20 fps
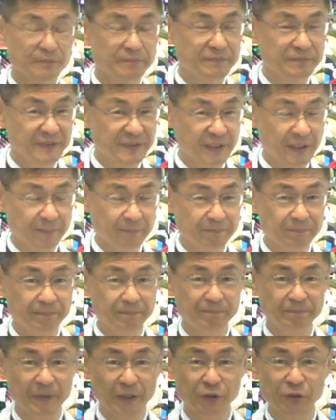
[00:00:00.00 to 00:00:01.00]
聖
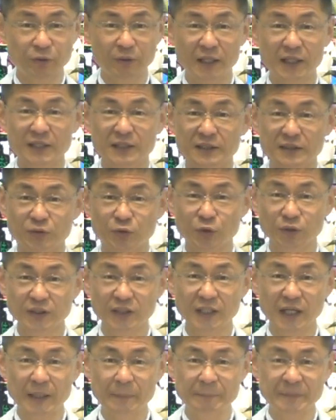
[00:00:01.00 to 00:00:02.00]
パウロは
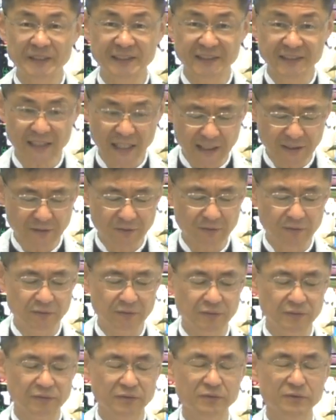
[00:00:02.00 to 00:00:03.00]
時が短い
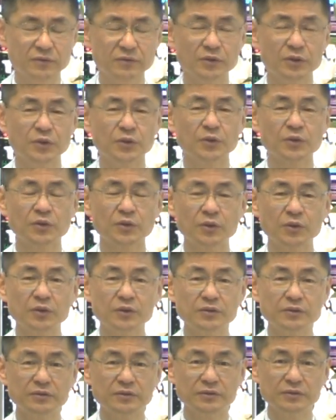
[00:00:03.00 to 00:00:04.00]
ということ
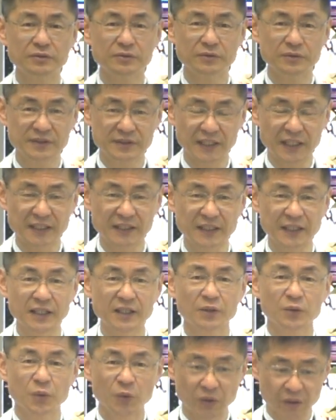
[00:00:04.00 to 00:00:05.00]
を訴え
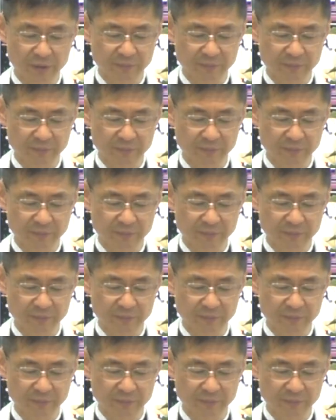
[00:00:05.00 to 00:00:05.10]
てこう言い